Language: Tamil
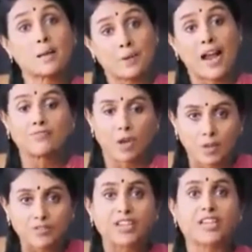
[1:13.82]
இந்த
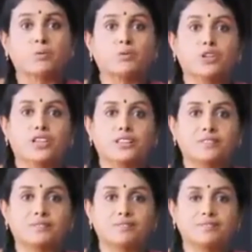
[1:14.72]
பிளாட்ஃபார்ம்லயும் நிக்கிற ஊர்
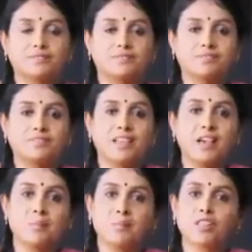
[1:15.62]
இது
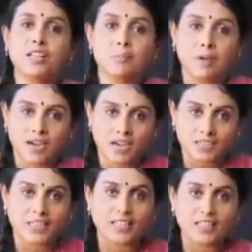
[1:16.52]
முதல்ல
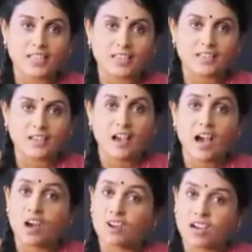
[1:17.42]
மக்கள் திரும்பி
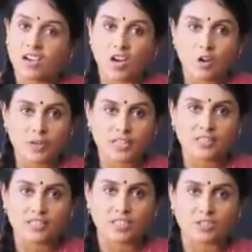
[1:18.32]
அவங்க
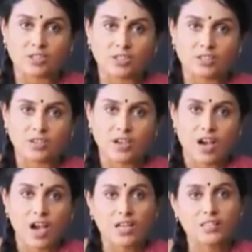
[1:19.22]
கவர்மெண்ட் திருத்தட்டும்
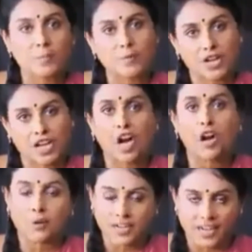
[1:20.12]
அதுக்கப்புறம்
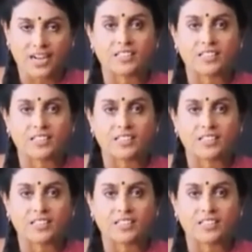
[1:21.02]
கவர்மெண்ட் எங்களை